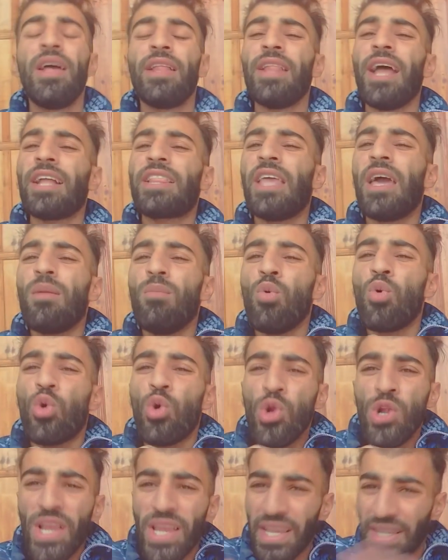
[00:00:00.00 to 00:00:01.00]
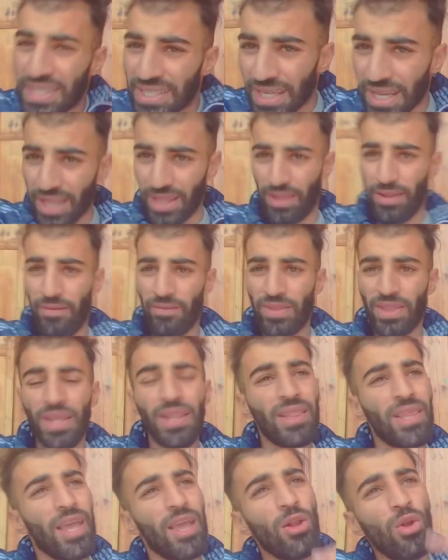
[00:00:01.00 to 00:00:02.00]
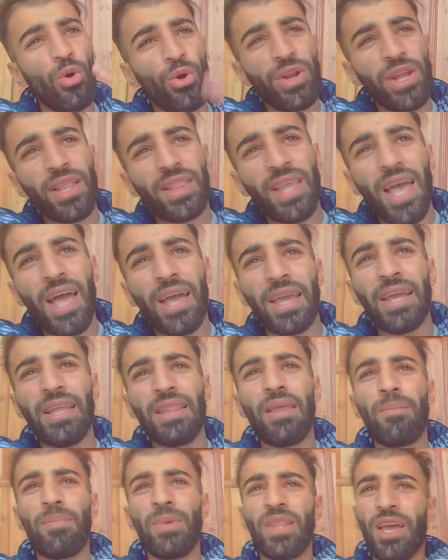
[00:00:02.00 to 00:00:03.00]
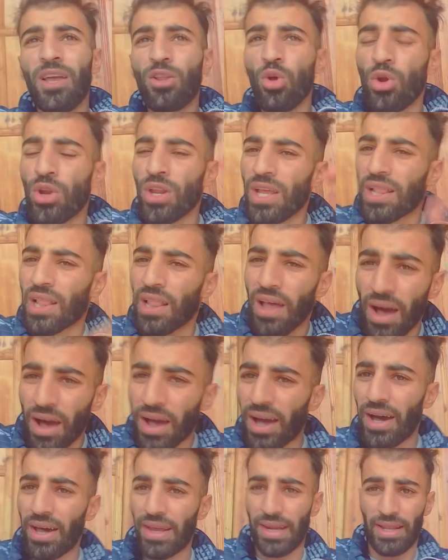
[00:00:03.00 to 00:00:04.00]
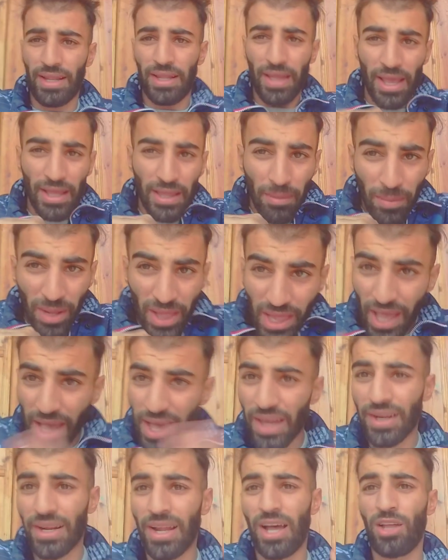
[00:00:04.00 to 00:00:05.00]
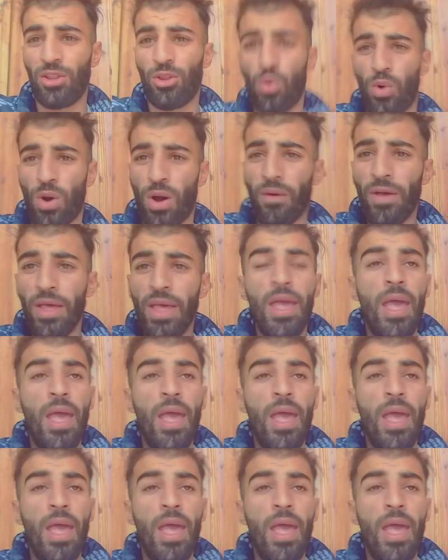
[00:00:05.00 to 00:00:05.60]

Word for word: نحترموا كل انسان تنتهي الحريه تاعك عند بدايه حريه الاخرين هذه من الاخر نهضروها